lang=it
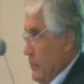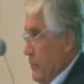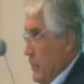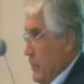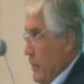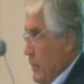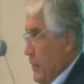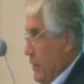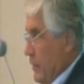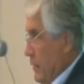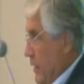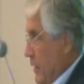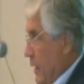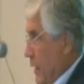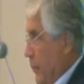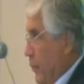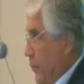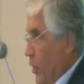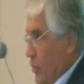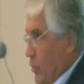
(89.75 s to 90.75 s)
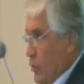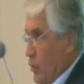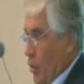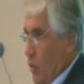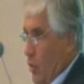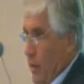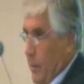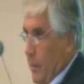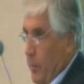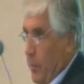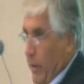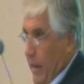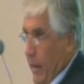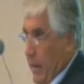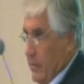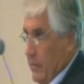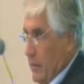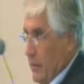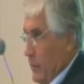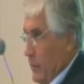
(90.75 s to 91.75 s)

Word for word: di rapporto con le imprese.